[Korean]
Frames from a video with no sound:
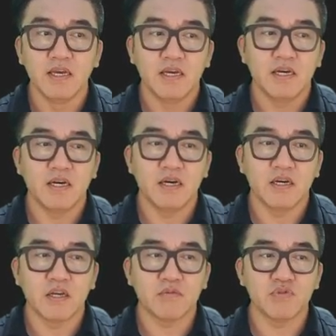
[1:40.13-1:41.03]
어,
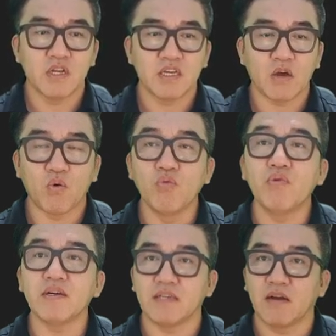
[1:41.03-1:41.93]
여러분들이 그냥
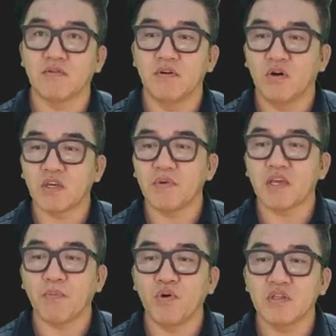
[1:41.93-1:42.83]
공부하시라고 어차피 이렇게
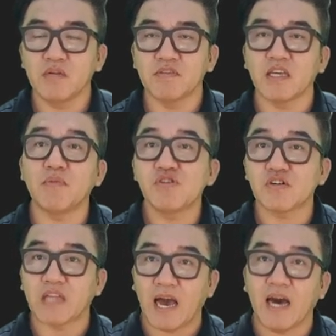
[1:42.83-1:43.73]
보여드리면 찾아보실 거
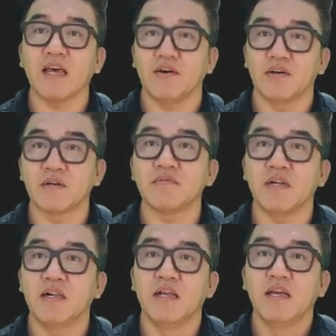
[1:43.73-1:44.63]
다 알아요 여러분들
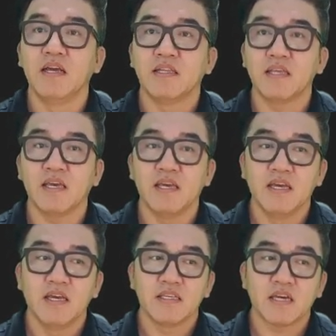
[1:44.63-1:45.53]
근데
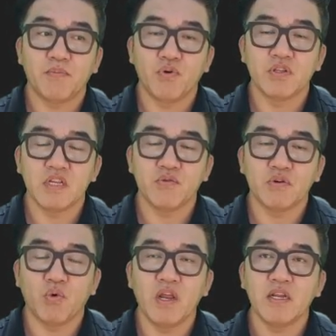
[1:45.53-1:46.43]
제가 보여드리는 이유는
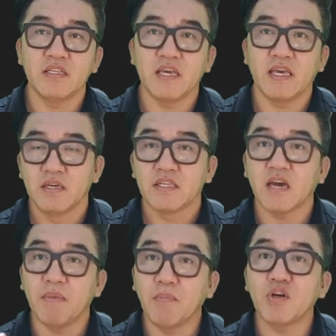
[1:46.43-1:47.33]
원래는 이제 제가
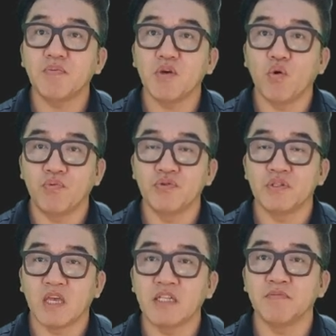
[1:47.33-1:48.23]
멤버십이 오픈돼
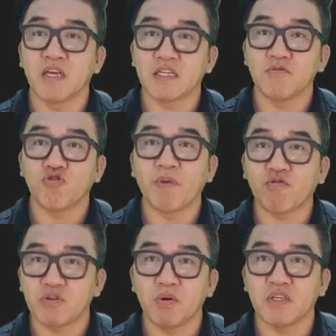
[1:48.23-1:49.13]
있습니다 지금
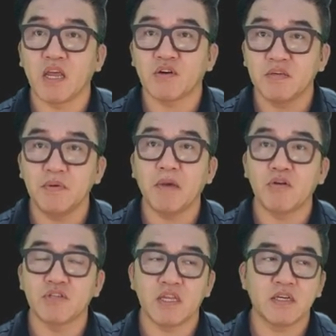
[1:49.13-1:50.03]
990원짜리하고
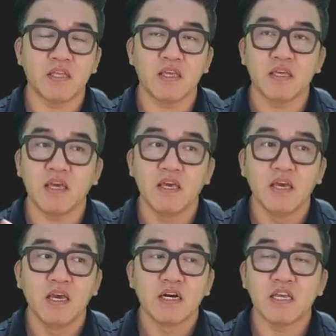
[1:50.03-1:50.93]
12만원짜리 근데 이제
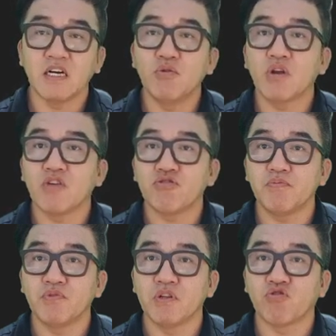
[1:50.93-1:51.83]
그냥 응원해 주실
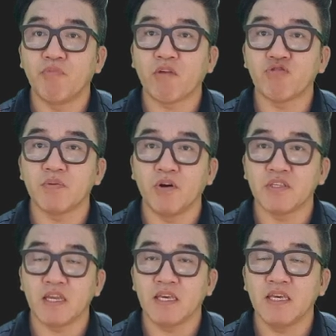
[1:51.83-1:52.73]
분들
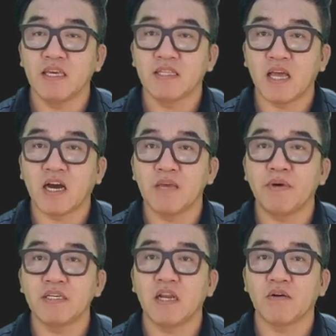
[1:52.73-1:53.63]
990원짜리 다
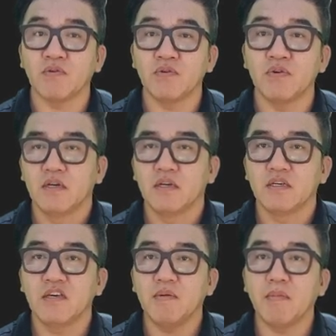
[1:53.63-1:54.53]
가입하시라고
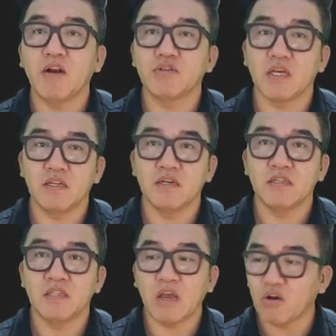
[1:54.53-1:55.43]
12만원짜리는
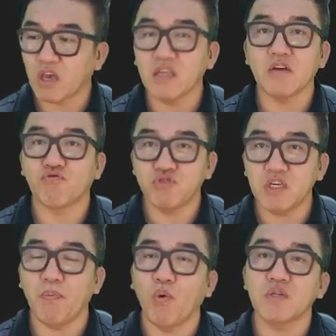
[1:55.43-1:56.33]
내거 계좌 굳이
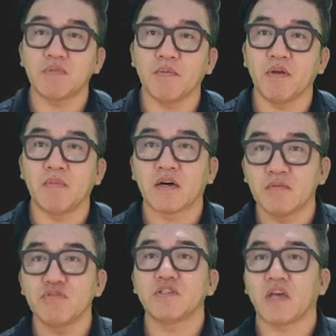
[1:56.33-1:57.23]
보고 싶다면 막 그런 분도
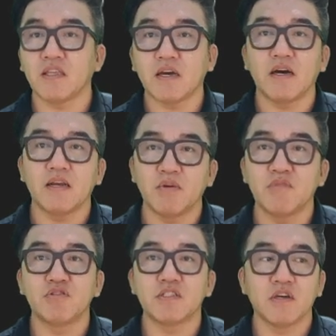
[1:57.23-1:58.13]
있어 계좌 깔아 막 이런 분도
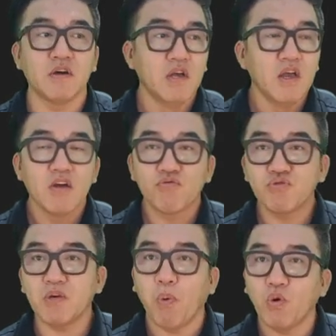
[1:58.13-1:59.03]
있어요 굳이
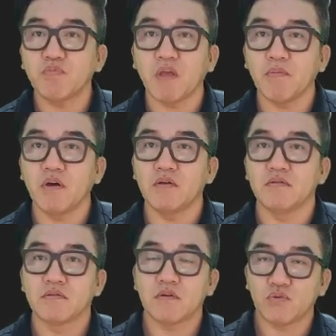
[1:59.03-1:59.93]
보고 싶다면
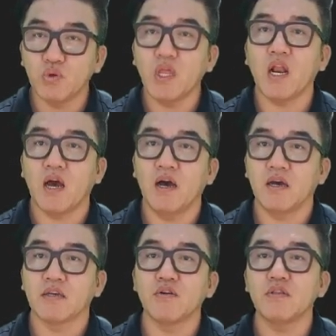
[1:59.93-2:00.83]
그 돈 내라
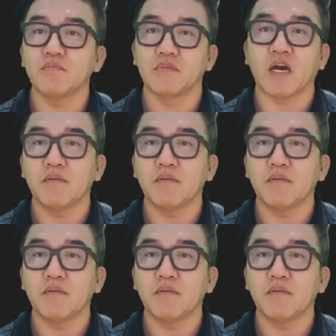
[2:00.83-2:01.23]
이런 약간